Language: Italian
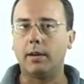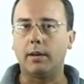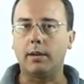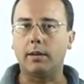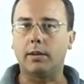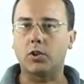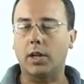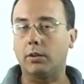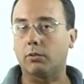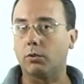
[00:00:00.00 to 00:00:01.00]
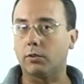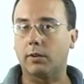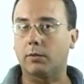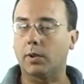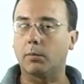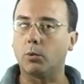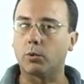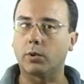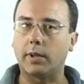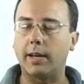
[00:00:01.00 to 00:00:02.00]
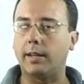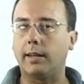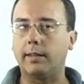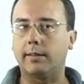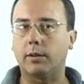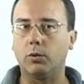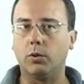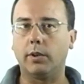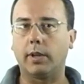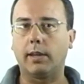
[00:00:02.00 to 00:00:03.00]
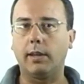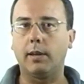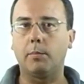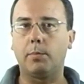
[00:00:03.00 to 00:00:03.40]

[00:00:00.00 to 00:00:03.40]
Eh, già l'anno scorso era una squadra molto tecnica in seconda che